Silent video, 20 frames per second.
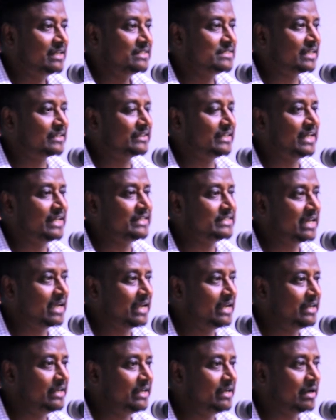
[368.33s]
যাতে এই যে
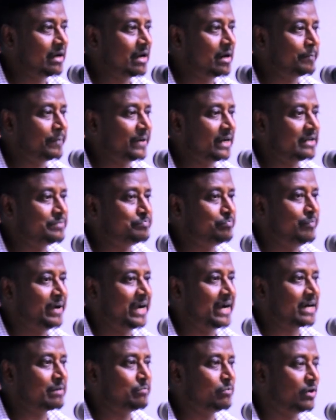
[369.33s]
আপনার
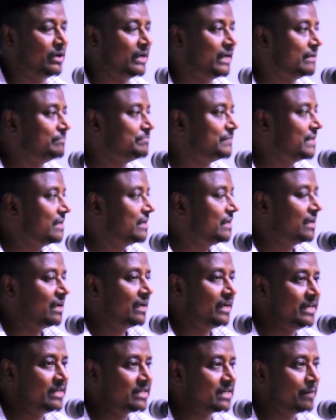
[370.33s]
ভ্যাট বলেন
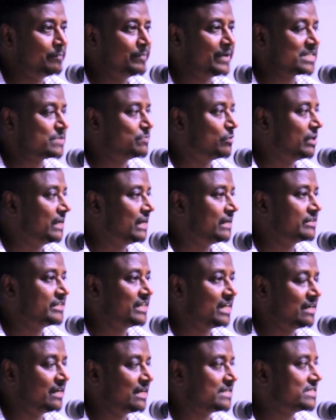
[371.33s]
ইনকাম ট্যাক্স বলেন
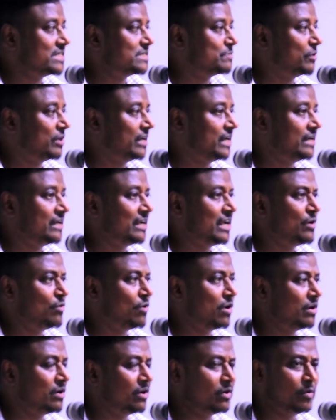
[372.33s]
ট্রেড লাইসেন্স বলেন এই
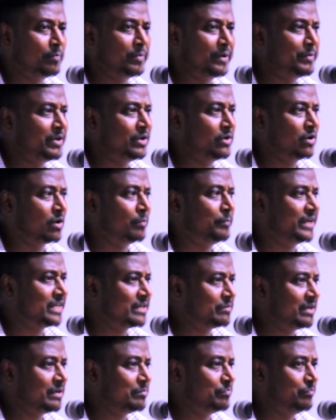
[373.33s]
অন্যান্য বিভিন্ন
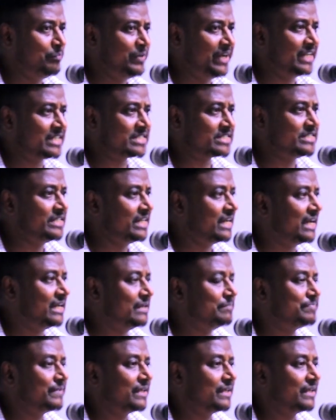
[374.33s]
বিএসটিআই